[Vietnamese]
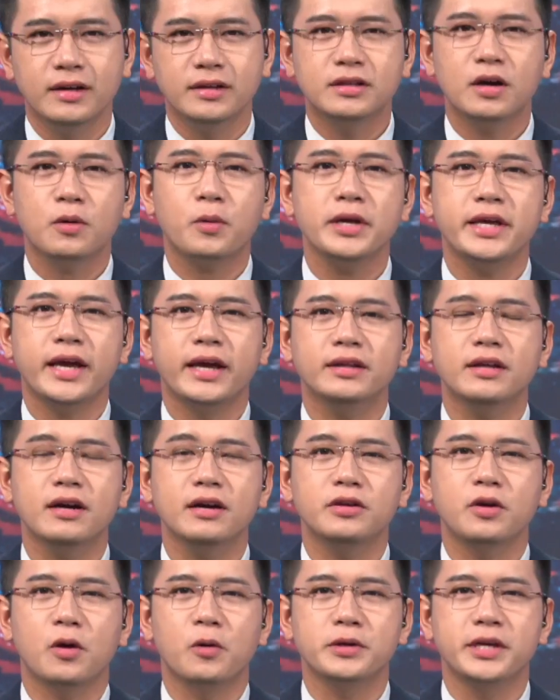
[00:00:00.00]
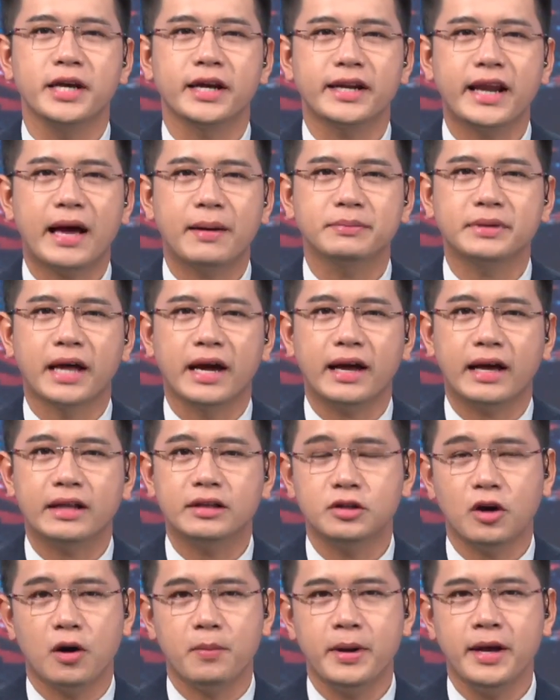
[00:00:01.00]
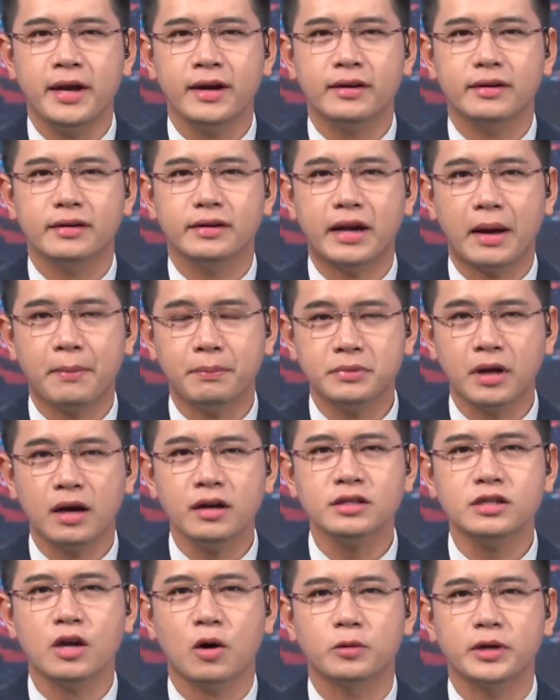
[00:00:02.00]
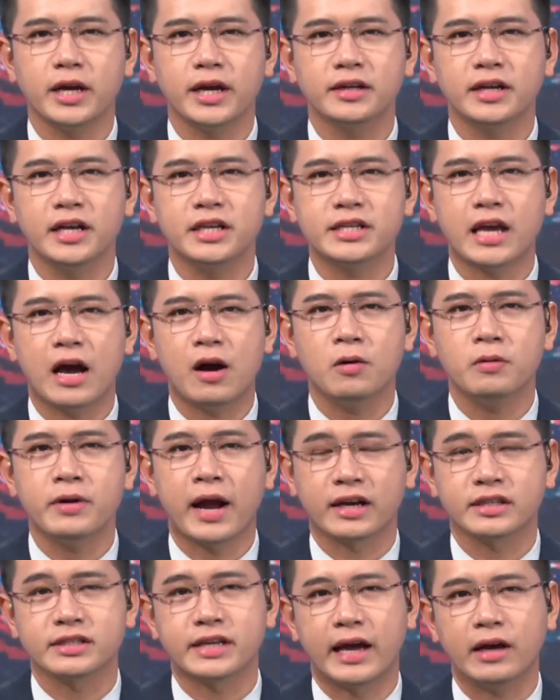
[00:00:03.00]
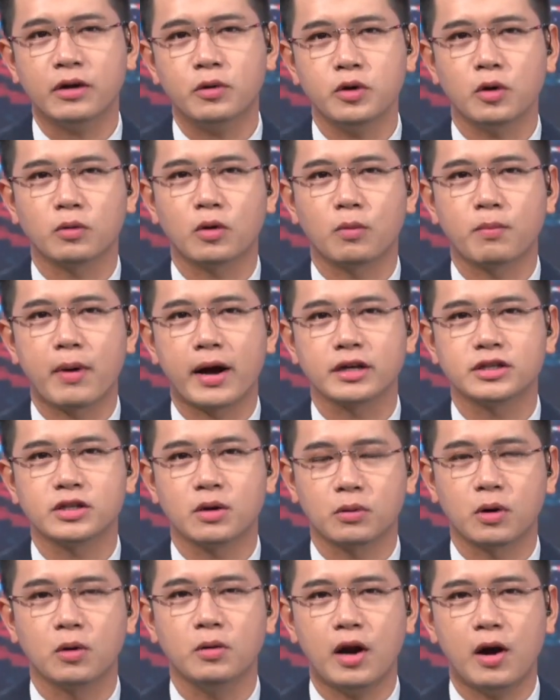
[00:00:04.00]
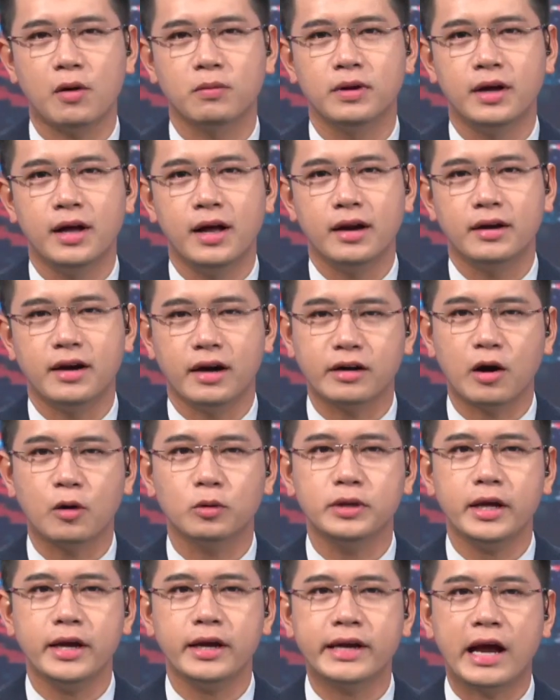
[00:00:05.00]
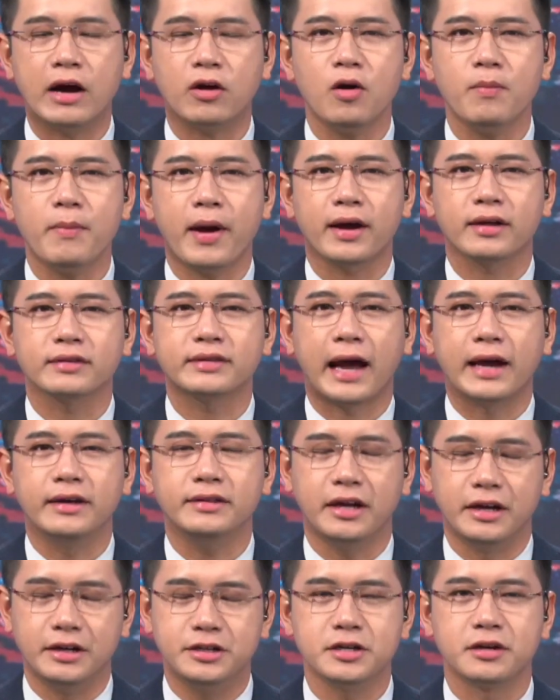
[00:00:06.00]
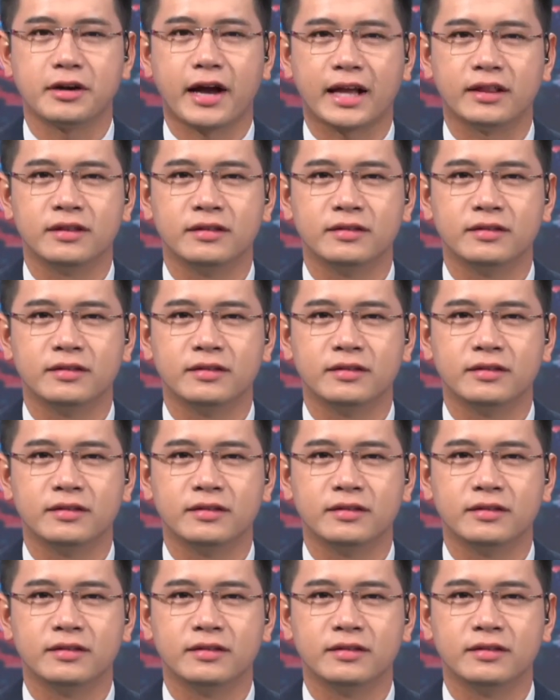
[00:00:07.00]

Thưa quý vị, Thương vụ Việt Nam tại Anh cho biết 5 tấn sầu riêng Ri6 đặc sản của vùng đồng bằng sông Cửu Long lần đầu tiên đã có mặt tại thị trường Anh.